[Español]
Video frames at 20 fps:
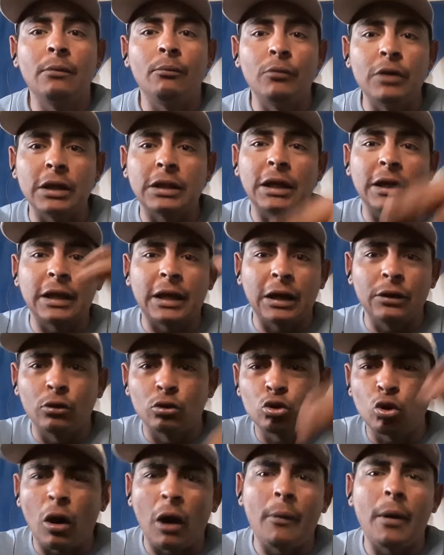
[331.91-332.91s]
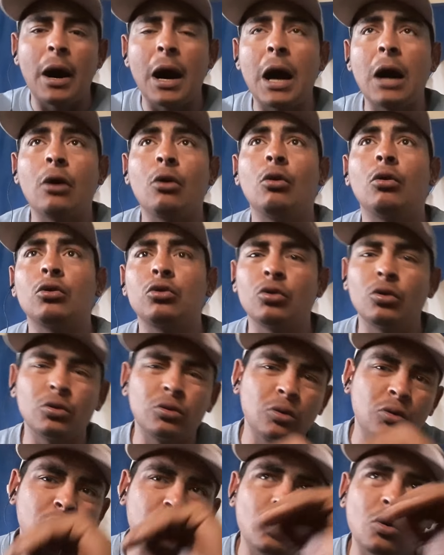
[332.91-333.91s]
voy a estar dejando todo abajo, todo, todo,